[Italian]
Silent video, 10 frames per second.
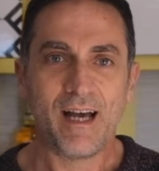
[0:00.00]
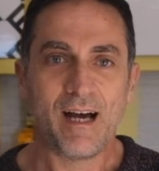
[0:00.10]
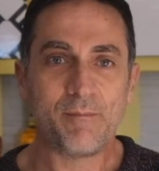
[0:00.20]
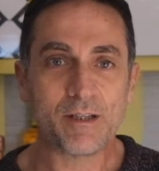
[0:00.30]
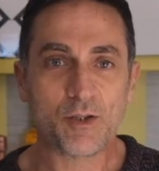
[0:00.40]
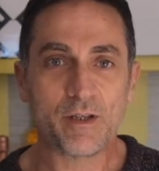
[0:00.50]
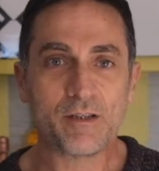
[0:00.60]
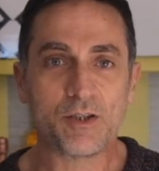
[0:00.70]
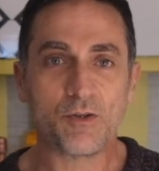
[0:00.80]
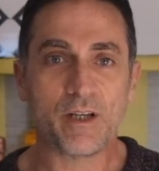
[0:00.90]
A maggior
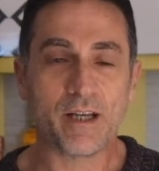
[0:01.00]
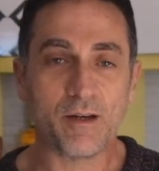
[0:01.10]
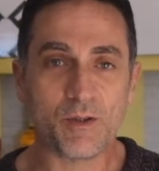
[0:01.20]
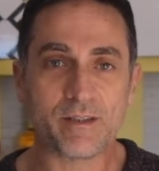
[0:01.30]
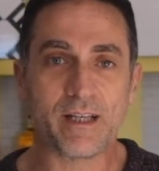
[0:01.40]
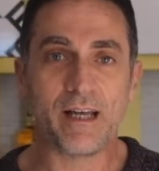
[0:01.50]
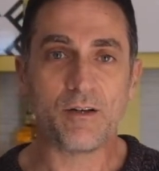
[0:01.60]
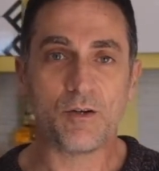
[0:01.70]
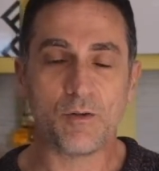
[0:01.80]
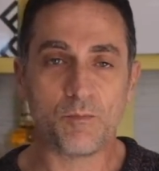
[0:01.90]
ragione che
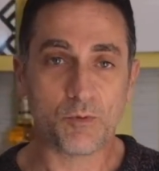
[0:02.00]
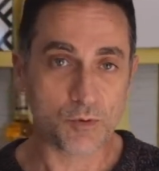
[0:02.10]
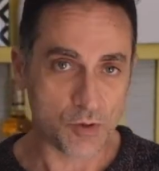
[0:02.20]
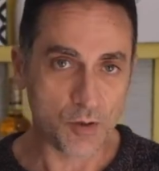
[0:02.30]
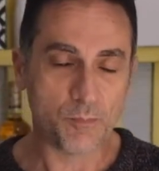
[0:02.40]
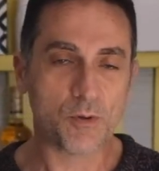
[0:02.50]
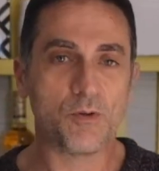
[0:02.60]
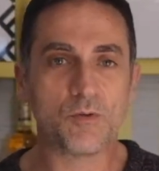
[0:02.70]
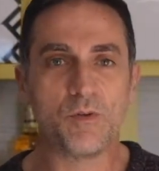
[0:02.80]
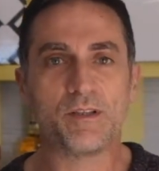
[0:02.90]
quest'anno, purtroppo
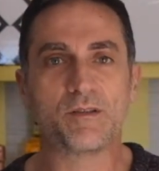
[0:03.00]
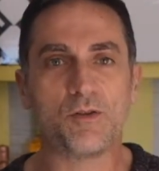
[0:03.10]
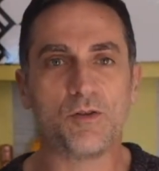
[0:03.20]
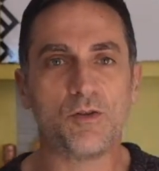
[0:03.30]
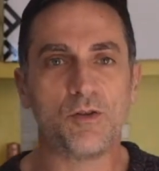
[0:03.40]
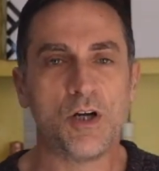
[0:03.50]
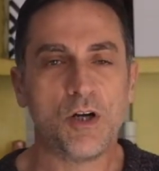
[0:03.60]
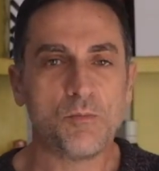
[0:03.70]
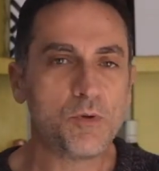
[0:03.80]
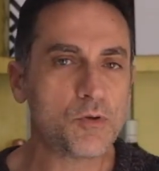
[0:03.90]
con questo
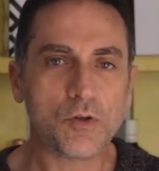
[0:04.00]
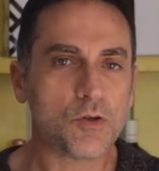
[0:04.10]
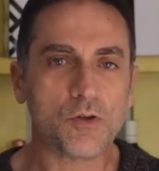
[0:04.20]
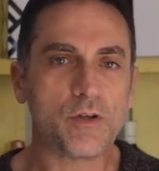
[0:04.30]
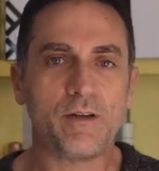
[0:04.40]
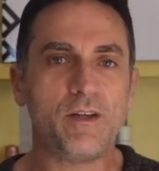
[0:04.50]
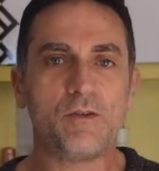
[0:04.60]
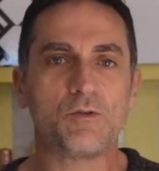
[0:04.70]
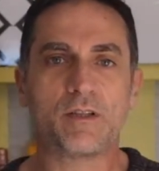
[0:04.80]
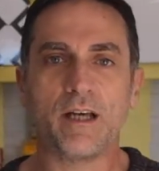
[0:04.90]
brutto
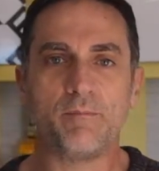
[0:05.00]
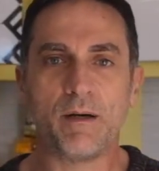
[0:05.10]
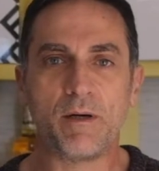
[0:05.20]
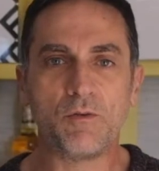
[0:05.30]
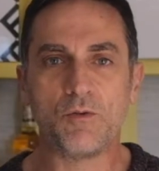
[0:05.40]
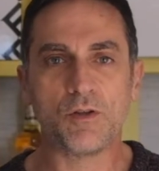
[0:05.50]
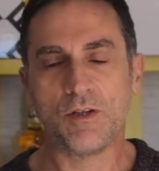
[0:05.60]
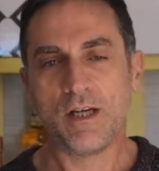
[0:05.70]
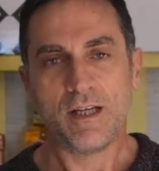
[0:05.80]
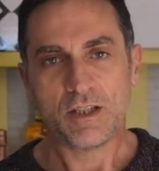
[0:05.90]
coronavirus che abbiamo
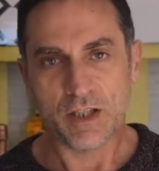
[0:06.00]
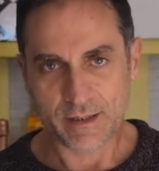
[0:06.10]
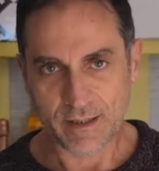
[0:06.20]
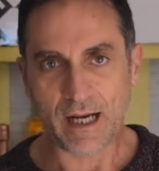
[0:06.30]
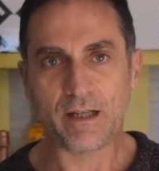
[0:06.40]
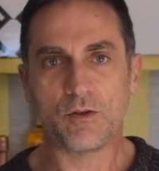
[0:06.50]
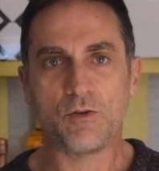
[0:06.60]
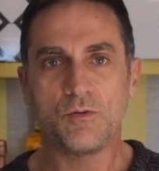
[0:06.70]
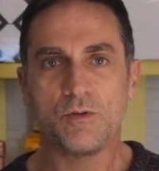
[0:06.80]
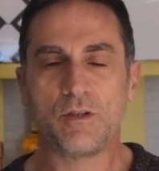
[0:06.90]
avuto, c'è
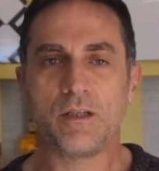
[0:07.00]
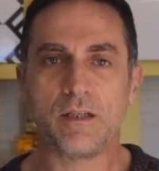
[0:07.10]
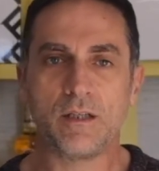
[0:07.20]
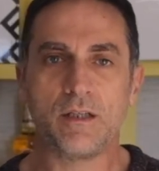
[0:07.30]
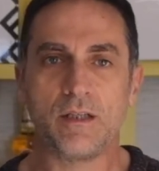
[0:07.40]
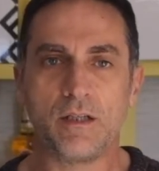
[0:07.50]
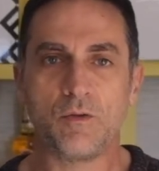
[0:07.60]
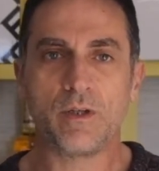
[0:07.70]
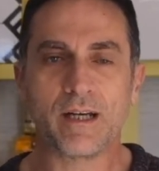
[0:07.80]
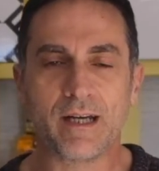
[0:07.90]
stato un,
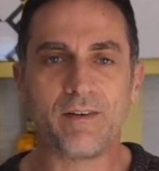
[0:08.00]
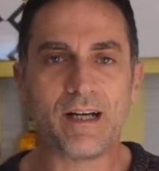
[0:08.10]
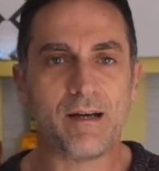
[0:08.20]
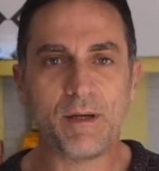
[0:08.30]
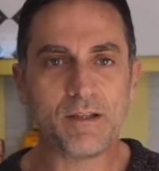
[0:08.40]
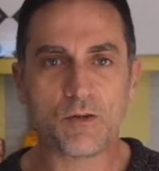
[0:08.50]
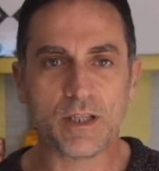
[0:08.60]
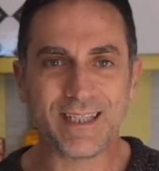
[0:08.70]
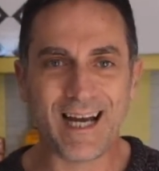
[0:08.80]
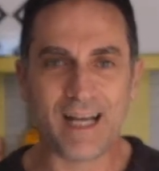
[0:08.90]
uh, un accavallamento
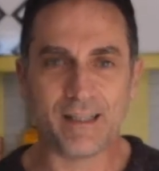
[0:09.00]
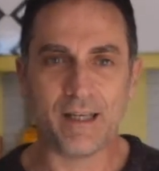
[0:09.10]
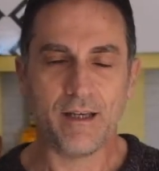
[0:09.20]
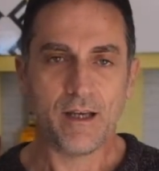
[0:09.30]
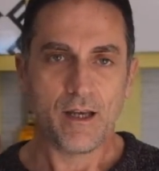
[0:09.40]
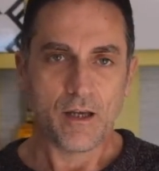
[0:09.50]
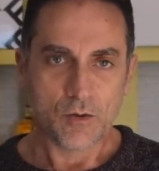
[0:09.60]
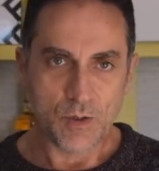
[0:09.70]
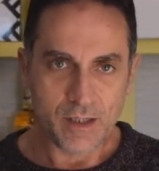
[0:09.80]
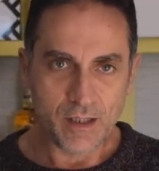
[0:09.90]
di date.
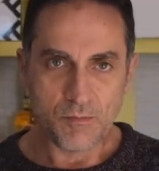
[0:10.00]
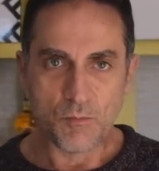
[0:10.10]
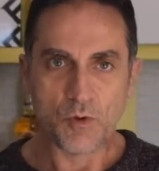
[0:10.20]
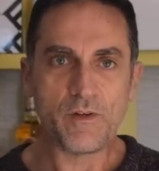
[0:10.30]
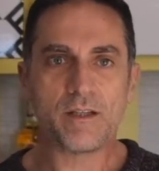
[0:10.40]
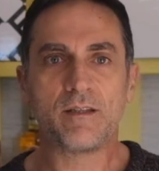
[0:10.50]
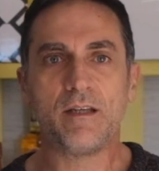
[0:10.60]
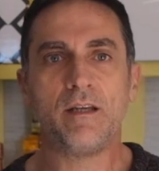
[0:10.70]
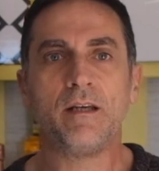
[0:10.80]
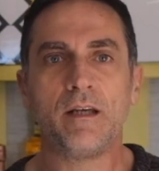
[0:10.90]
Quindi
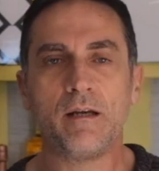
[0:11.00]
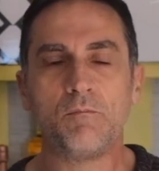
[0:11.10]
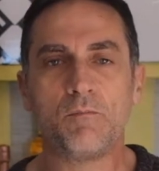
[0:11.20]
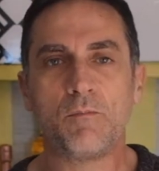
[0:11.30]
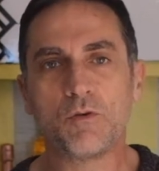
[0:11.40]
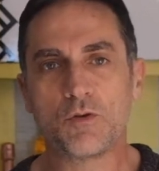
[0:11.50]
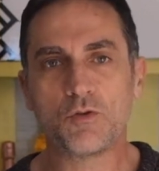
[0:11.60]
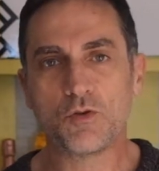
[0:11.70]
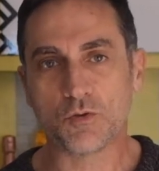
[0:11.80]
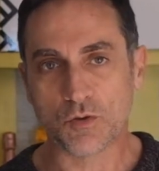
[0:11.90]
muoversi nel modo
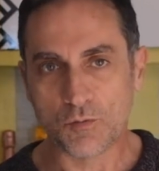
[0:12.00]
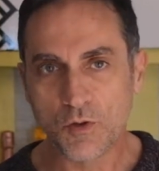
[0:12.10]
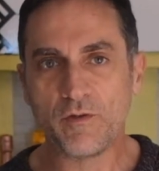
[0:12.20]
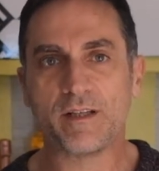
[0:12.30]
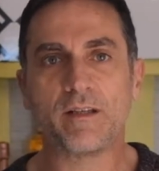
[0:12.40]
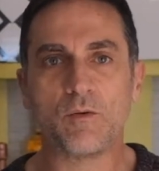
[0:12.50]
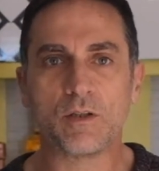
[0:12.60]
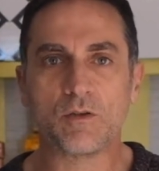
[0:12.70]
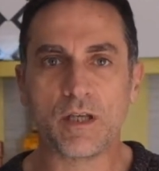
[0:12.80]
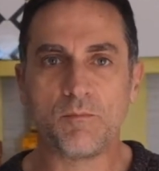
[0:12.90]
giusto, muoversi
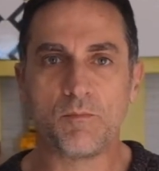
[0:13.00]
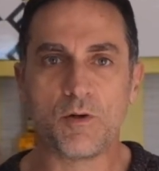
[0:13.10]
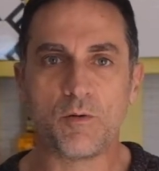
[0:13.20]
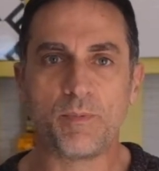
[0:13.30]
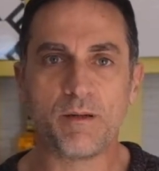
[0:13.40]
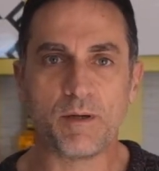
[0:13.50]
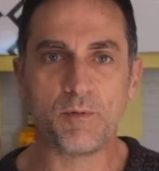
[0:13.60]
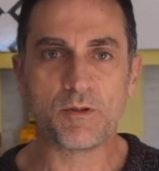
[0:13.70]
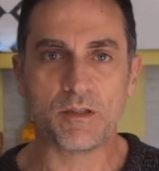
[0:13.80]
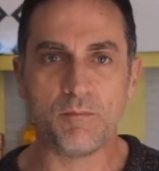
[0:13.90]
quanto tempo prima
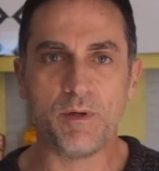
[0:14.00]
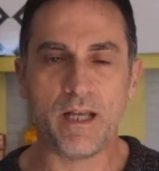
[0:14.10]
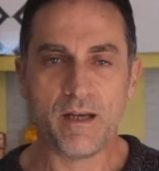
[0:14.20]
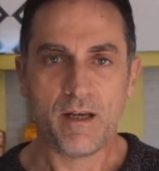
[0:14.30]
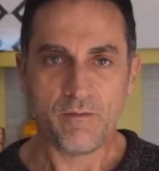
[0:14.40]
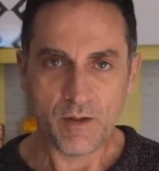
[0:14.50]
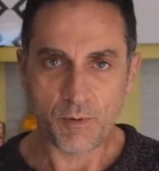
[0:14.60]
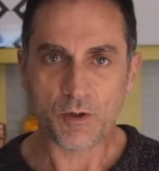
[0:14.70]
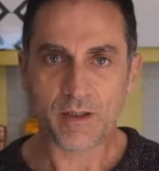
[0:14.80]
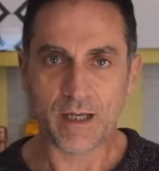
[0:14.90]
possibile, vi
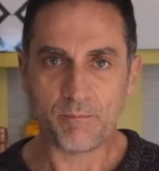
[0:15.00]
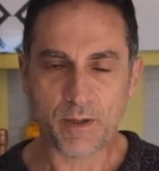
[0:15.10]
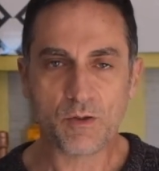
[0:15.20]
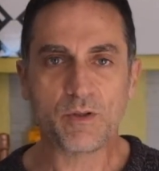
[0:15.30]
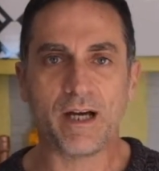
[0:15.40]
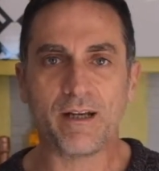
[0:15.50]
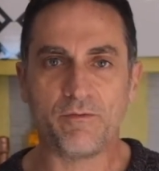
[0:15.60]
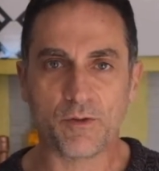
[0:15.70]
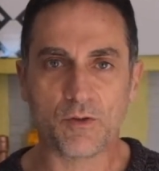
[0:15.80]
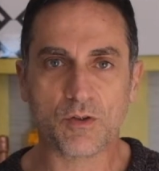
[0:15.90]
porta a prenotare il
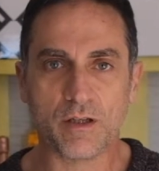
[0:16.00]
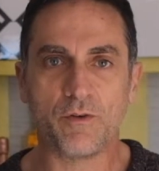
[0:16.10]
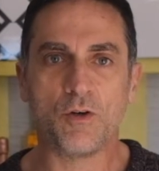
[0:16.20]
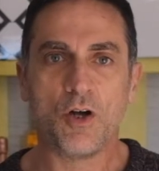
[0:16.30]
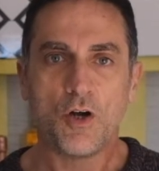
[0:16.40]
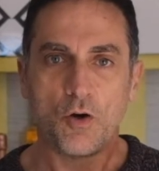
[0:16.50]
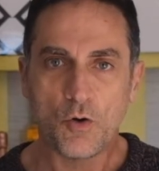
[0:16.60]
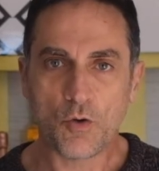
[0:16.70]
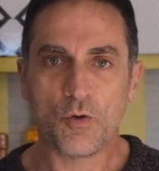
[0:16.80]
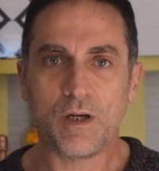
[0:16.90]
fotografo
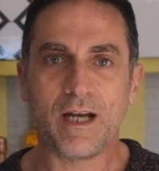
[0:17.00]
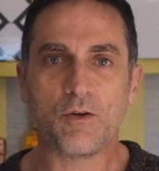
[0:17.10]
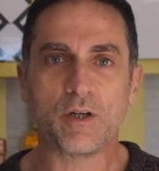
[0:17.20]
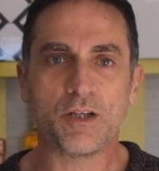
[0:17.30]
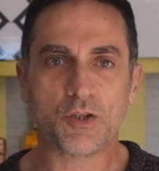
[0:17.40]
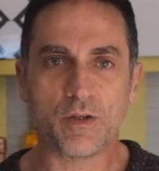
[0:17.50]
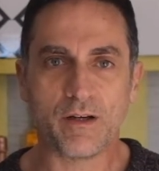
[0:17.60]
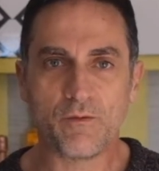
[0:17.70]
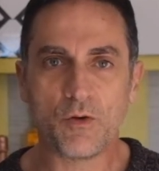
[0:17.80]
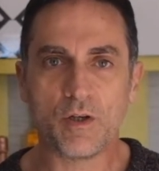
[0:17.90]
o la location a
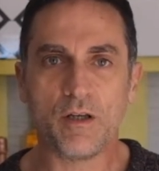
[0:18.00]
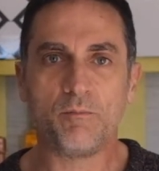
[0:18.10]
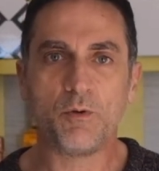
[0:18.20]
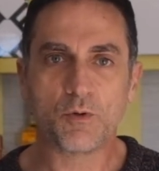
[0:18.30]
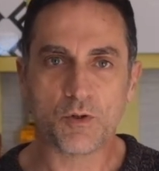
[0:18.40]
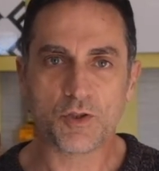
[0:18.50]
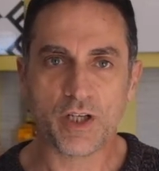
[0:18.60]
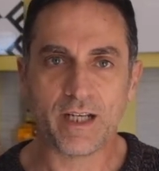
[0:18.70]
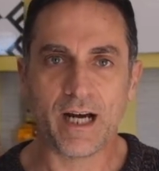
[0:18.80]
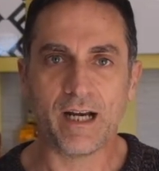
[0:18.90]
voi più
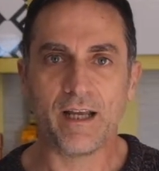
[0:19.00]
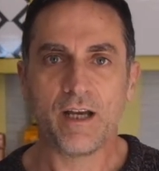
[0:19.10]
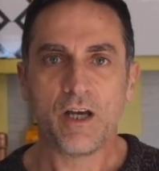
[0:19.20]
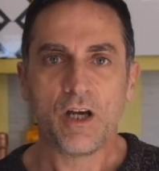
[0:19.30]
congeniale.